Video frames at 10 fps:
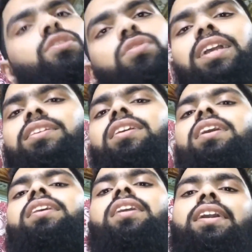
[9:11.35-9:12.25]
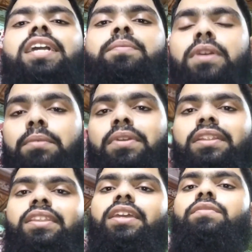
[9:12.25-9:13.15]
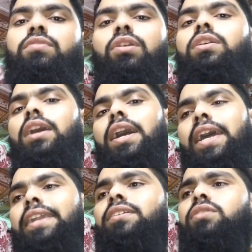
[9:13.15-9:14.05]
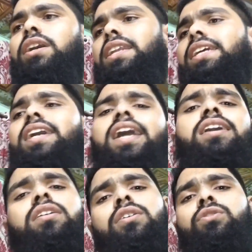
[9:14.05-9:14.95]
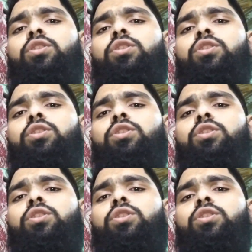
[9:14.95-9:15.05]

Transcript: तो रात का खाना खा के फिर हम कर देंगे ब्लॉग एंड और अगर नहीं खाया